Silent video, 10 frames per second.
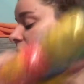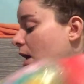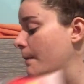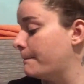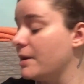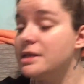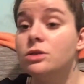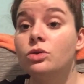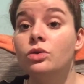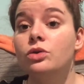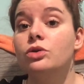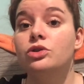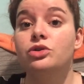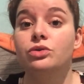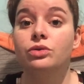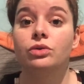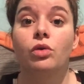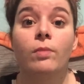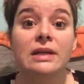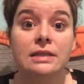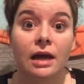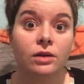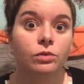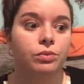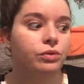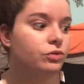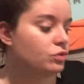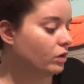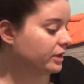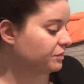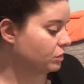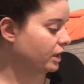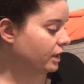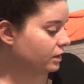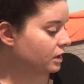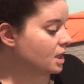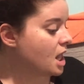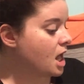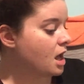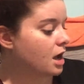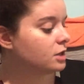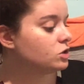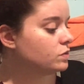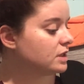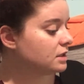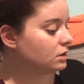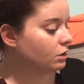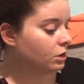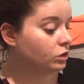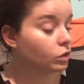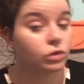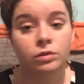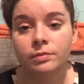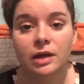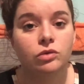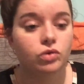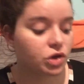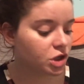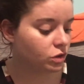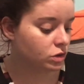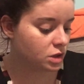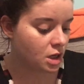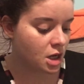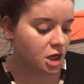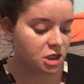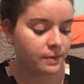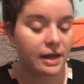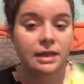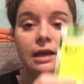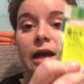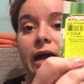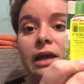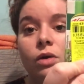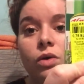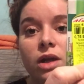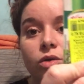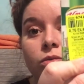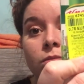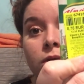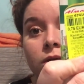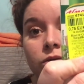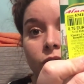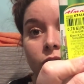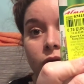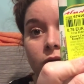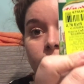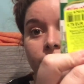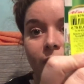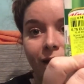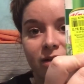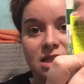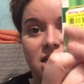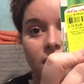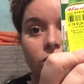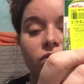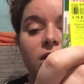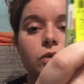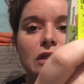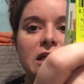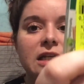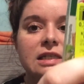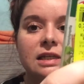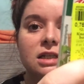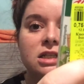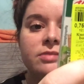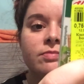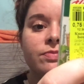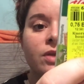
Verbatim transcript: ça parce que je commence à ne plus du tout en avoir. Ensuite, euh, donc bah, toujours chez Noz, j'ai pris des carrés aux légumes. Donc... Euh, avec l'étiquette devant 75 centimes.